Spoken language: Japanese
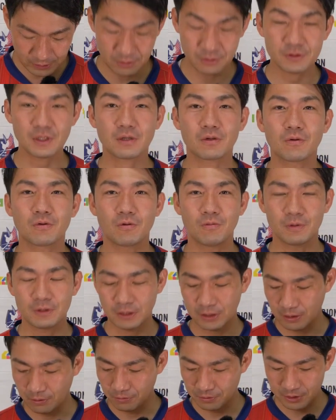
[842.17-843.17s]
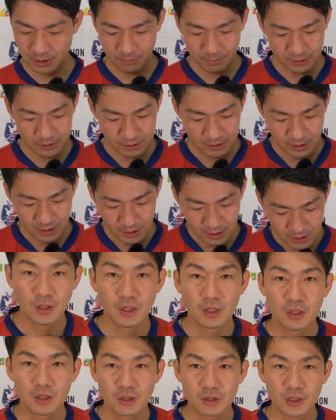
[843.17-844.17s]
ジアニュースはここまででございます
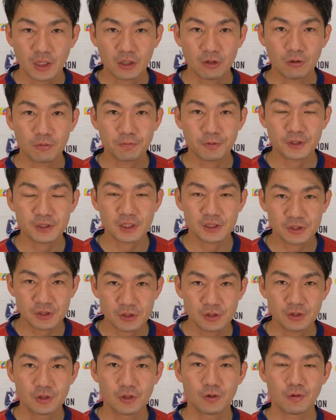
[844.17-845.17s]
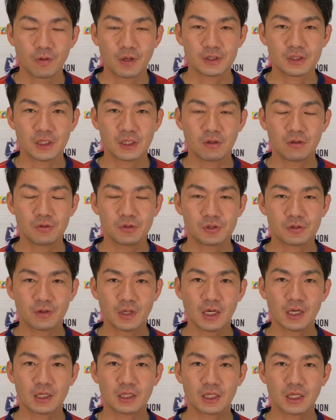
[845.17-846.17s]
キャリオンプレゼンツアジアのニュース
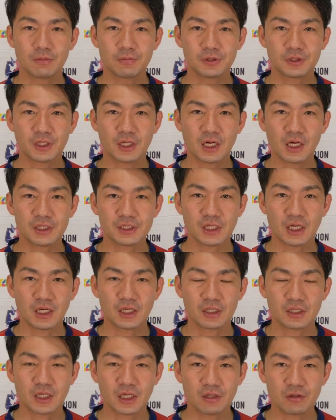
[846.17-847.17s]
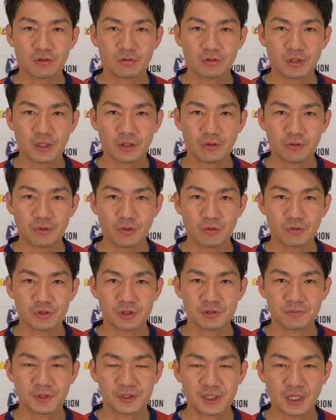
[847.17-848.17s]
は株式会社キャリオンの提供でお送
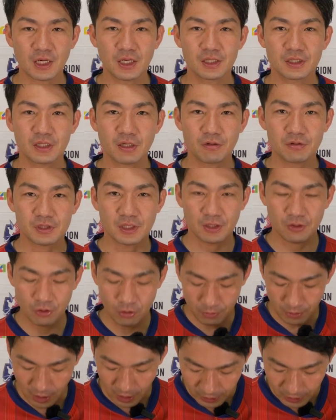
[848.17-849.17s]
りしましたキャリオンさん今日も